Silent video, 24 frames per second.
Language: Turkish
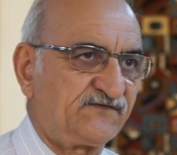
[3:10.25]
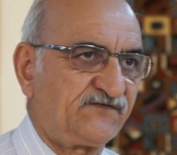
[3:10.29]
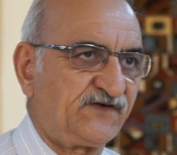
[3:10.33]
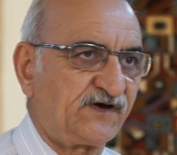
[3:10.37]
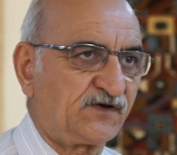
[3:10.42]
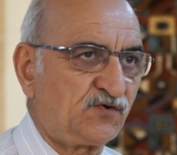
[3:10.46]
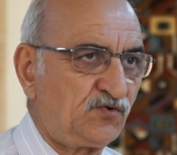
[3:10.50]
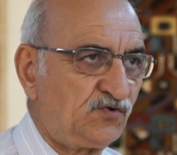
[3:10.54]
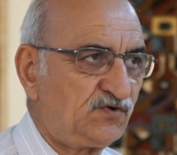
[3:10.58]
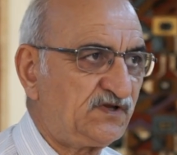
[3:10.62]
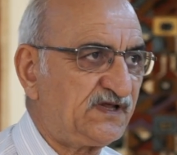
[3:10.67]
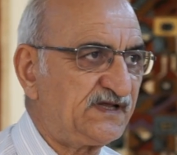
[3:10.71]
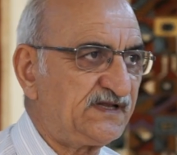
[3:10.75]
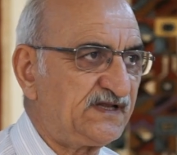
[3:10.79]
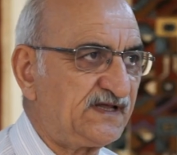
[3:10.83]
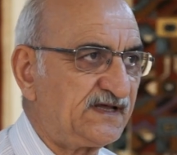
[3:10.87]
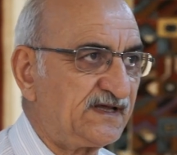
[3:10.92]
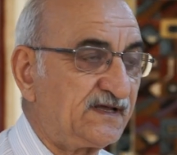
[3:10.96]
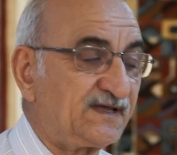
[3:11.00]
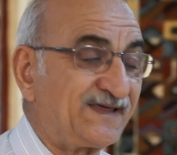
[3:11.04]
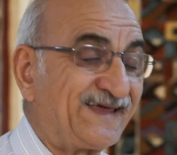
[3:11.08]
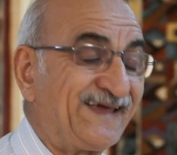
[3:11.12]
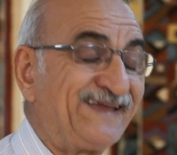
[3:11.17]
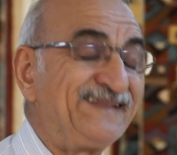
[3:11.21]

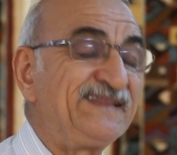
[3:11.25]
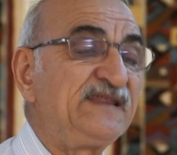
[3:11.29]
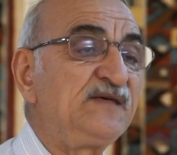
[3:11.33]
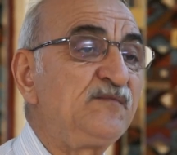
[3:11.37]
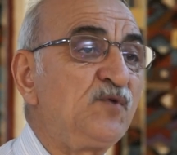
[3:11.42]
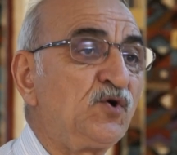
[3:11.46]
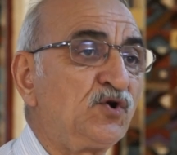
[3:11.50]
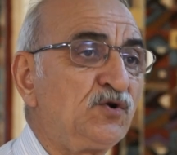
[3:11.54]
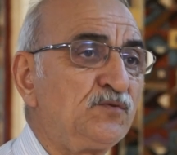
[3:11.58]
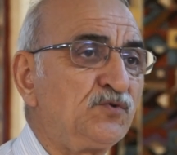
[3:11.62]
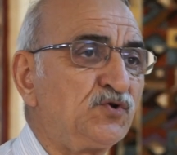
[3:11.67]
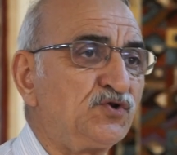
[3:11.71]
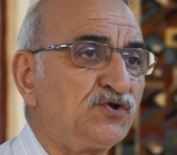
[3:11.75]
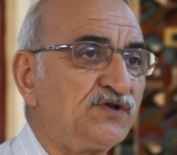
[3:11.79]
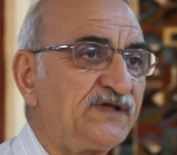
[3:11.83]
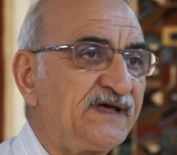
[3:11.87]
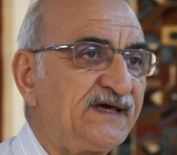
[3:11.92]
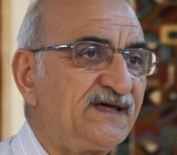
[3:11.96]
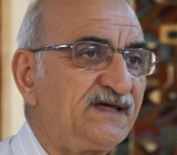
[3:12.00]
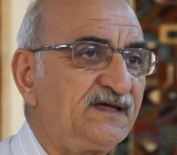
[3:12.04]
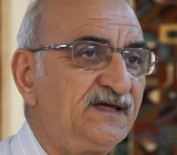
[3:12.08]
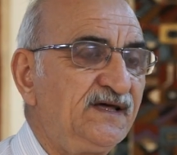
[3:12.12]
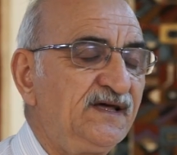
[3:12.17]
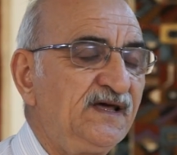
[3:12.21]
fakültede, kendi
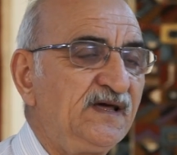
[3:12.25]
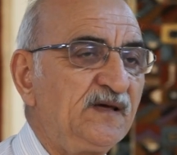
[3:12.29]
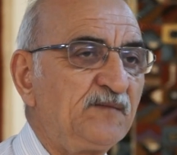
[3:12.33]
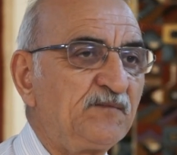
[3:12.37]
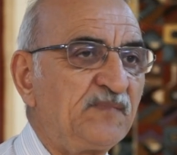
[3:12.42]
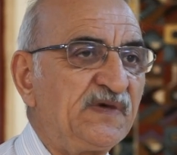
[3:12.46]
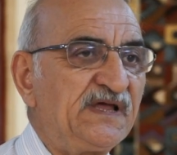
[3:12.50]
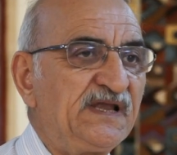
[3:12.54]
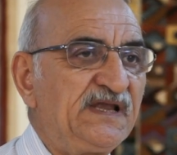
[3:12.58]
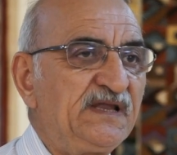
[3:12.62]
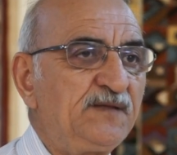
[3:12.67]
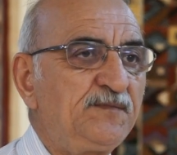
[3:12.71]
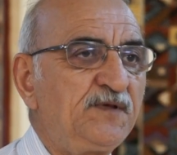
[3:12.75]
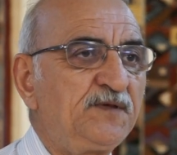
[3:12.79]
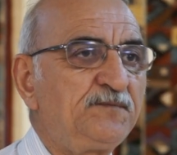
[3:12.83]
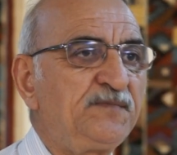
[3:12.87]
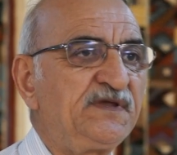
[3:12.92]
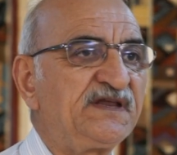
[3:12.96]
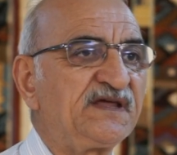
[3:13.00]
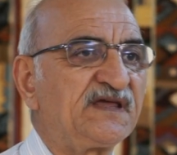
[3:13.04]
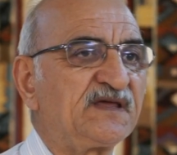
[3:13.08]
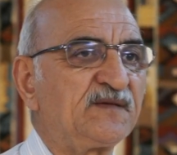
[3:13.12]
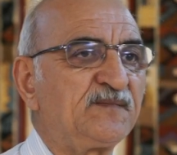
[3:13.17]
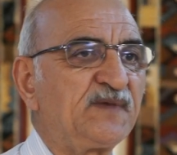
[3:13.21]
bölümünde belli bir
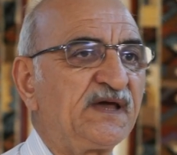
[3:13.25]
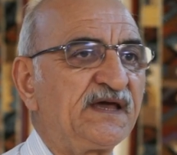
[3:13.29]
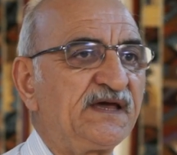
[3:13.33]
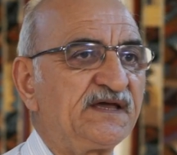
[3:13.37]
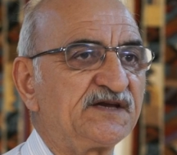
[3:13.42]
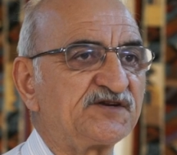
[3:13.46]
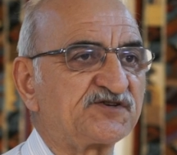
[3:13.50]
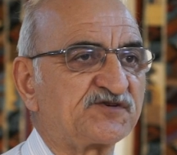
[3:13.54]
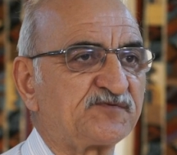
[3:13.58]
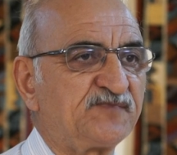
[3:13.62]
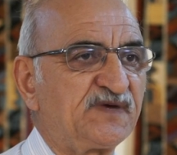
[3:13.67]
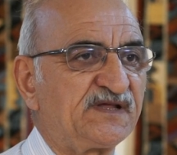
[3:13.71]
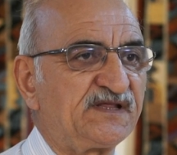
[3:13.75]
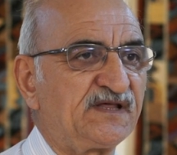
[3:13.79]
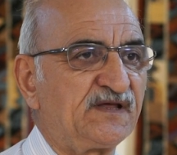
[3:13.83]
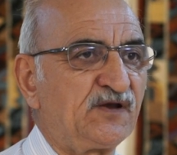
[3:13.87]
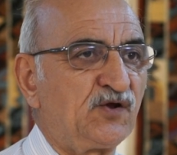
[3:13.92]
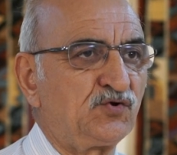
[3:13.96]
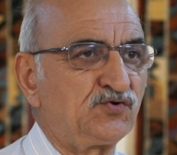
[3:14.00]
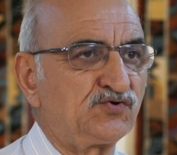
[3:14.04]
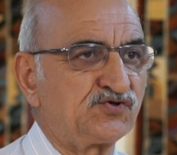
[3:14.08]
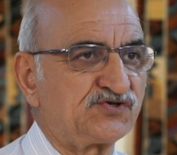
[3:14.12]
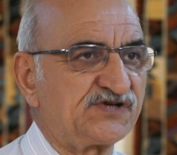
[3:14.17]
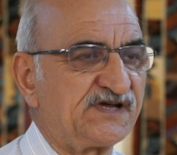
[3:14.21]
birikime erişmeden
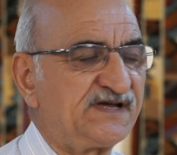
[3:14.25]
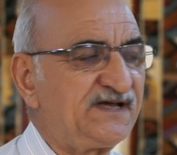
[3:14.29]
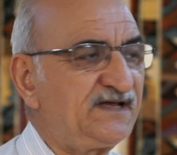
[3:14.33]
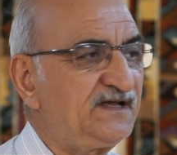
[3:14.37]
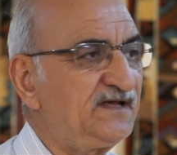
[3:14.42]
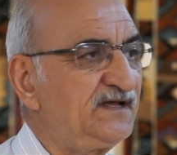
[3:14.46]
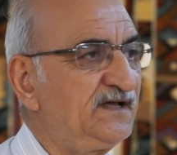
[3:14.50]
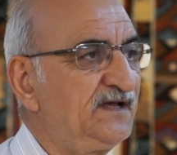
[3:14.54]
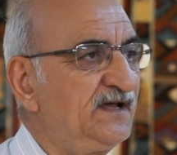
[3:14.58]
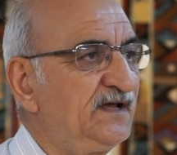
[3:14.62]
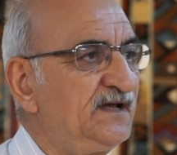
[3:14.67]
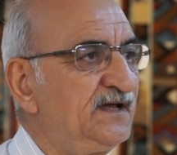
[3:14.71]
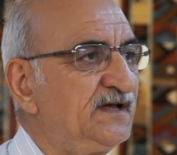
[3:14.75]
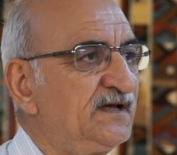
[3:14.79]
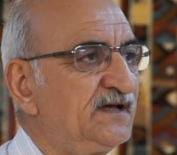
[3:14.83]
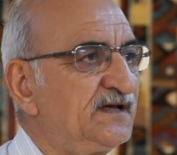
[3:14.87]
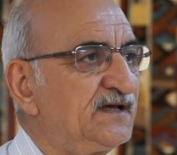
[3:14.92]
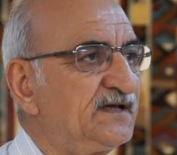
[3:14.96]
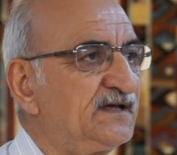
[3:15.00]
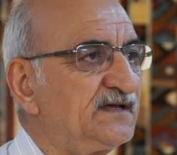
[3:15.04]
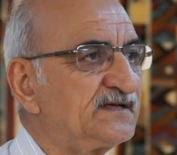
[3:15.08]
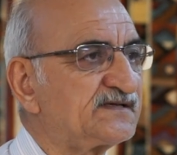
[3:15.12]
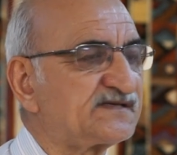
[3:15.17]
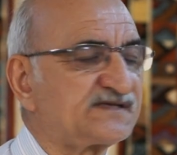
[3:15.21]
önce
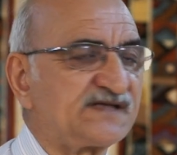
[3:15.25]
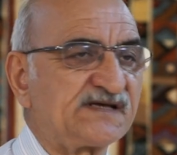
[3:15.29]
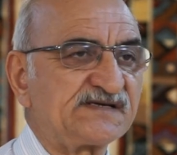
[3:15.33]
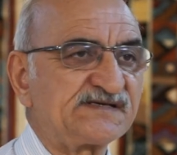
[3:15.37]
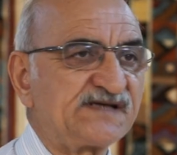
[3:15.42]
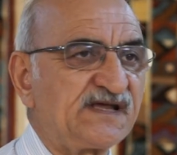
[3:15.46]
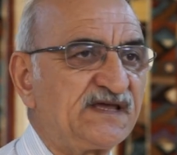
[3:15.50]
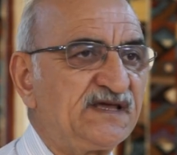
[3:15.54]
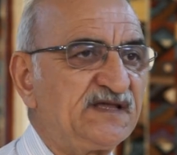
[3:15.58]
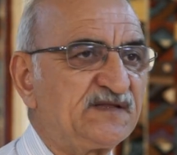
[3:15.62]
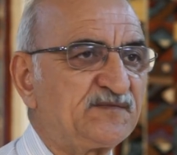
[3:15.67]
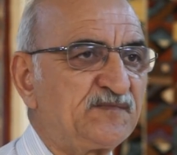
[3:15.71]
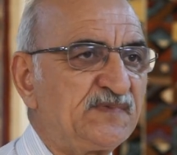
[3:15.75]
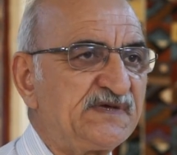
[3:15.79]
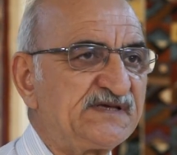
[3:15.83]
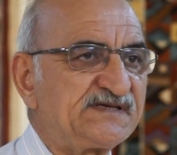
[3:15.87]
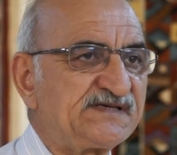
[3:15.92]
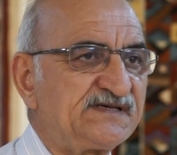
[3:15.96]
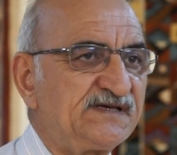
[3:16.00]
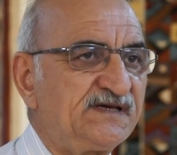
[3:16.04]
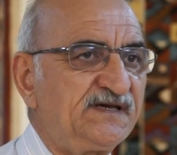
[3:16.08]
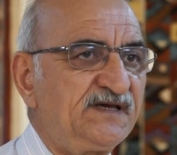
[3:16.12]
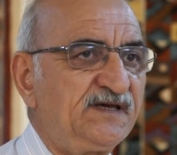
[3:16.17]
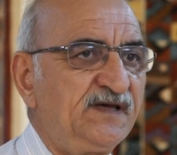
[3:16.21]
e, staja
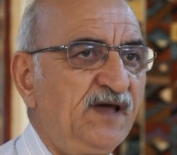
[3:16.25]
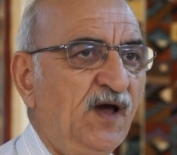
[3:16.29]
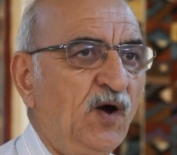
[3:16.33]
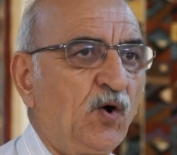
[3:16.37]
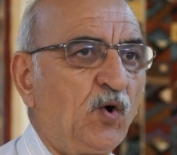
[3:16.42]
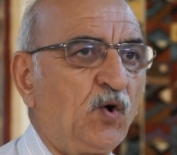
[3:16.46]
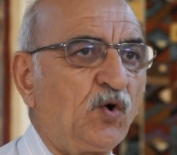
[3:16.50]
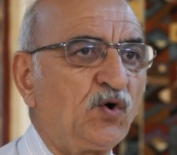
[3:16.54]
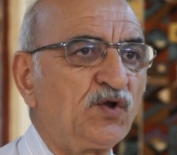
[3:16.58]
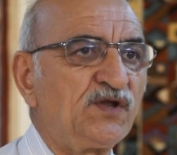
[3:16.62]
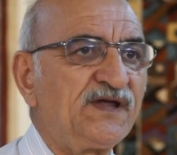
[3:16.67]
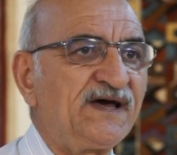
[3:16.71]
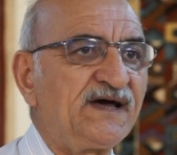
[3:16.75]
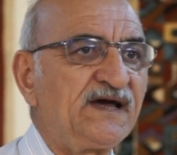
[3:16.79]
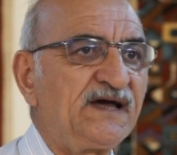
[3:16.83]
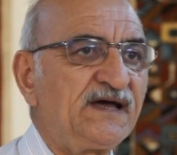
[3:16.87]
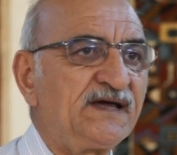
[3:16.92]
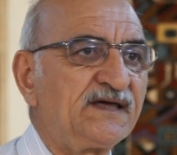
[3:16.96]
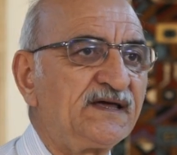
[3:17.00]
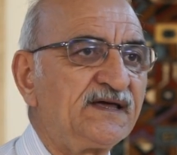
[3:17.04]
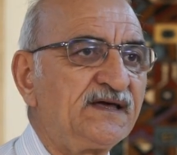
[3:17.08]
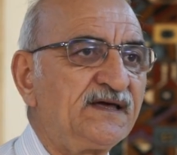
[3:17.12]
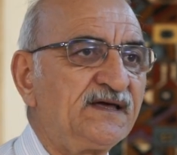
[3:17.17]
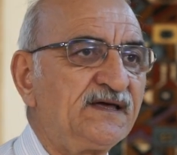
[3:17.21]
gitmesi
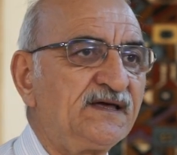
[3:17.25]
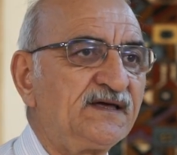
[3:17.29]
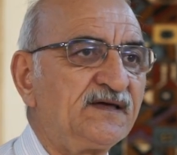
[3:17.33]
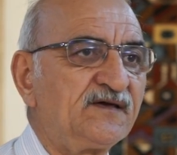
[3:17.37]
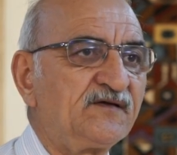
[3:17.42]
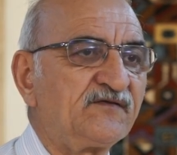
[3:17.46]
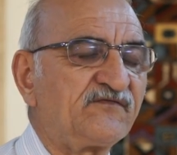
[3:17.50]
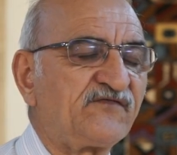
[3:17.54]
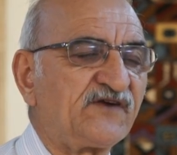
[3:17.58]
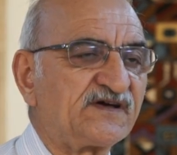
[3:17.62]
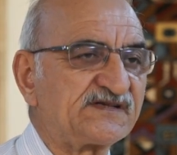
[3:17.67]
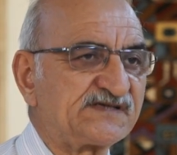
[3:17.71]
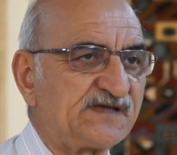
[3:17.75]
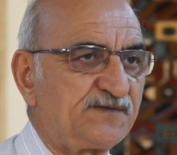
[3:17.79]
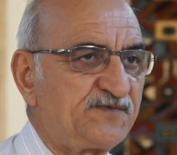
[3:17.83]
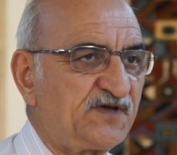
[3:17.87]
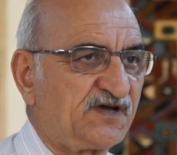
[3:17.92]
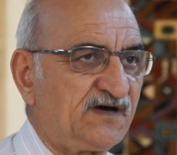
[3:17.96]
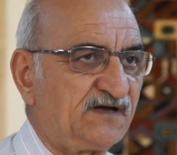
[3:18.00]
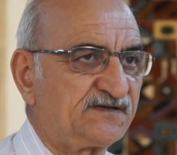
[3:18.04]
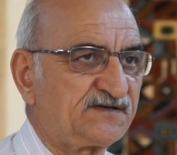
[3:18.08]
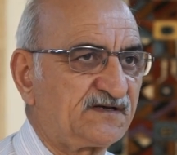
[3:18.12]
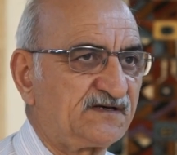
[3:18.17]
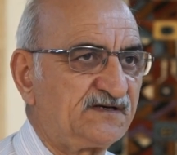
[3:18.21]
ona fazla bir
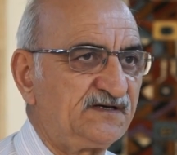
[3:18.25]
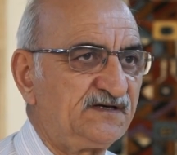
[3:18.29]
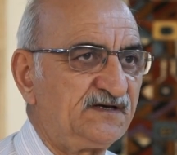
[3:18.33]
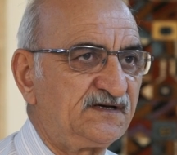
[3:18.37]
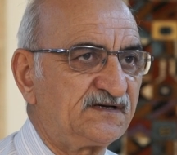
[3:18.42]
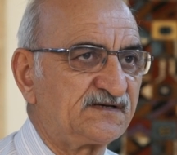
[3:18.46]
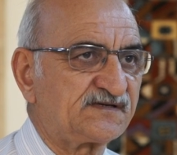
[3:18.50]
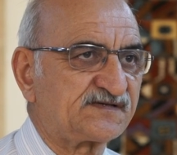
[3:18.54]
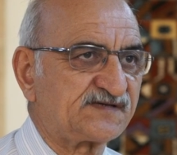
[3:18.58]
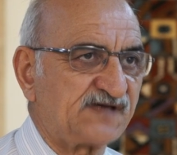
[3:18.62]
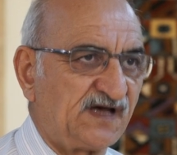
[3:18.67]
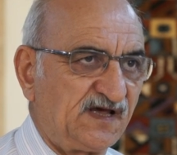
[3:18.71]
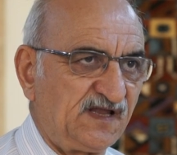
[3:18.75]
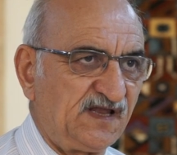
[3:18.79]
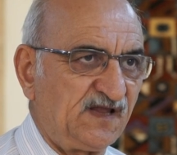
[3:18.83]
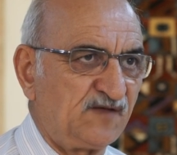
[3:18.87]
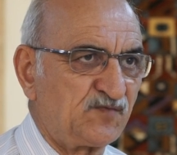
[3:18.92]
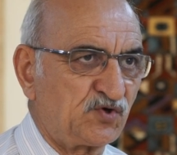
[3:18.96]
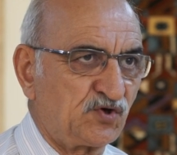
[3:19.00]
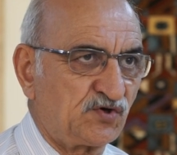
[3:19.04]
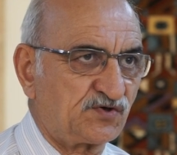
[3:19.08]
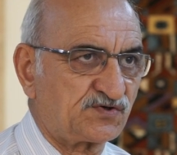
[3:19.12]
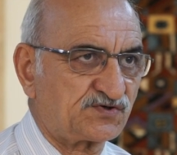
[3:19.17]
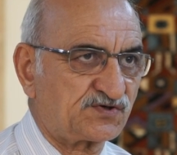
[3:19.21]
katkı
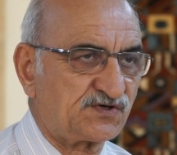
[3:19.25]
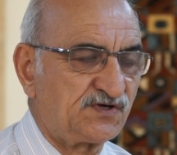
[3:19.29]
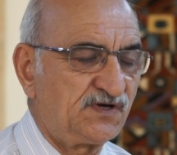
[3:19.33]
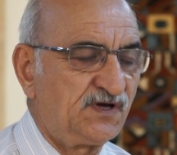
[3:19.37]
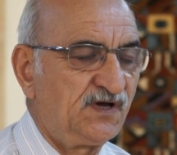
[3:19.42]
sağlamıyor.